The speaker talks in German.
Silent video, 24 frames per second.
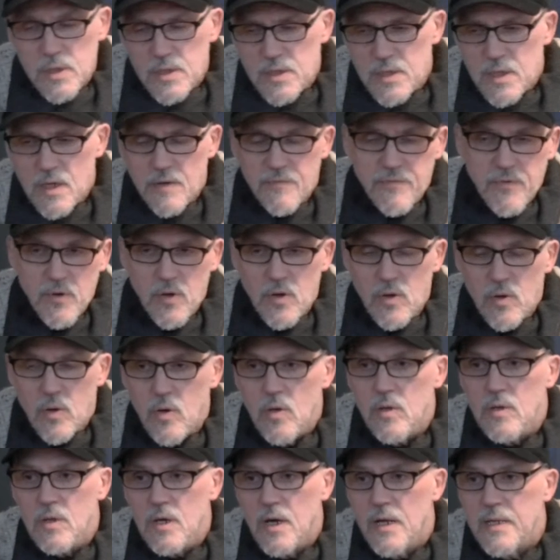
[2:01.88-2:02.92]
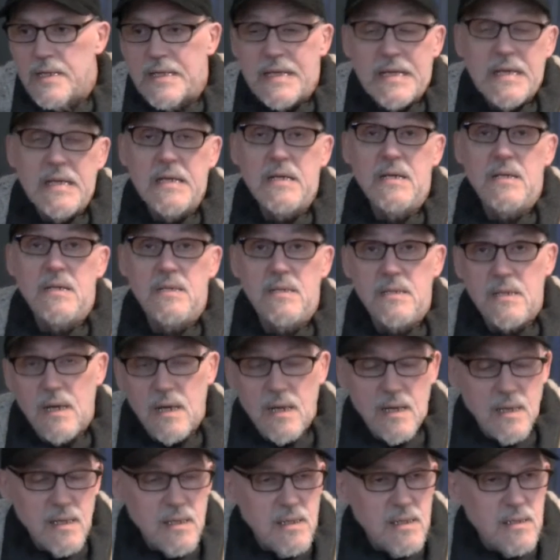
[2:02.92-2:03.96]
so ein richtiger Vollhonk an
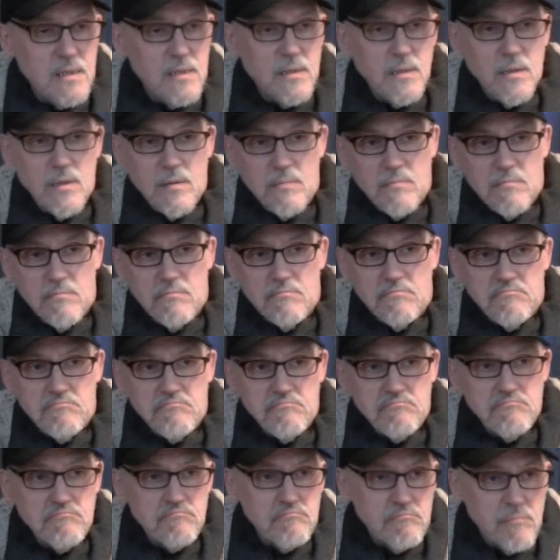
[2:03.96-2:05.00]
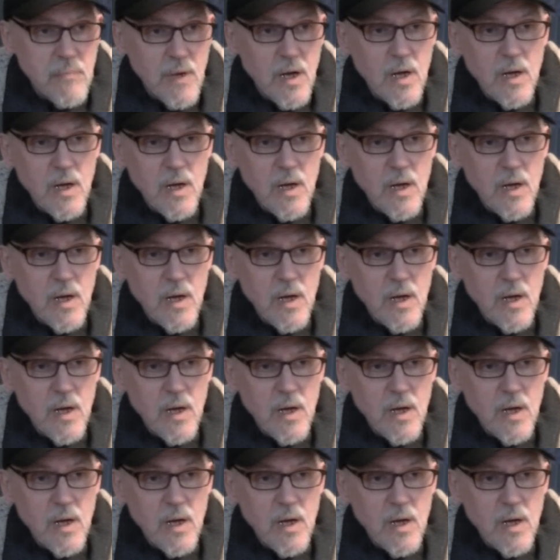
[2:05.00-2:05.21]
irgendeinem